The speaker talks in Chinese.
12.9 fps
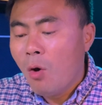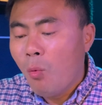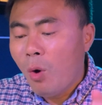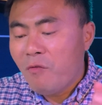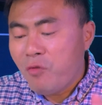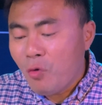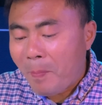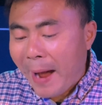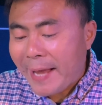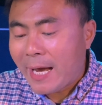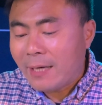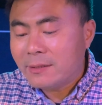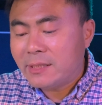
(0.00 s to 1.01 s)
我父把
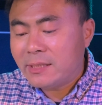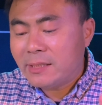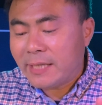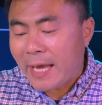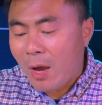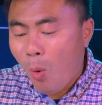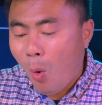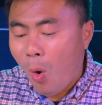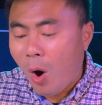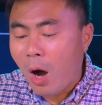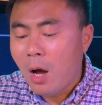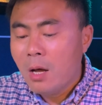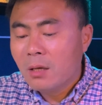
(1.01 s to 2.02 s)
羊赐给
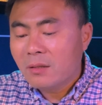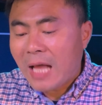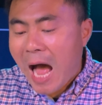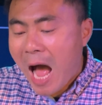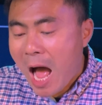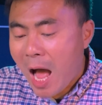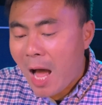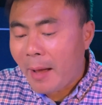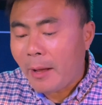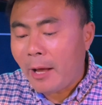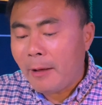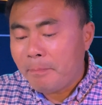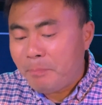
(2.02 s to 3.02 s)
我，
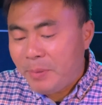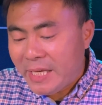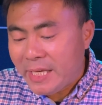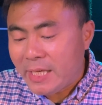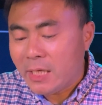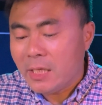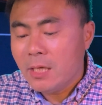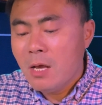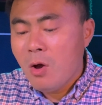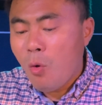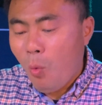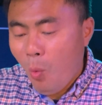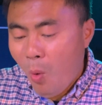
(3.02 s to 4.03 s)
他比
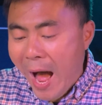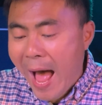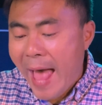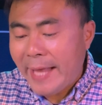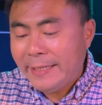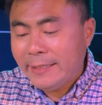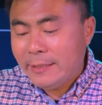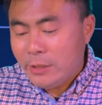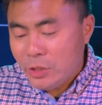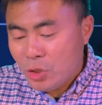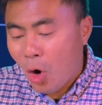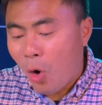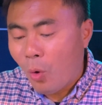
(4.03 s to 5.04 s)
万
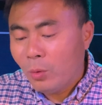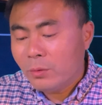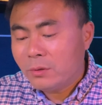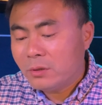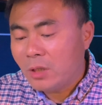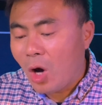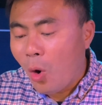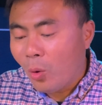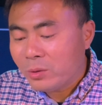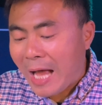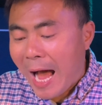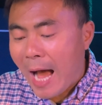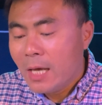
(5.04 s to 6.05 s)
有都
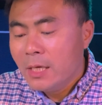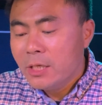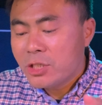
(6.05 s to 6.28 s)
大。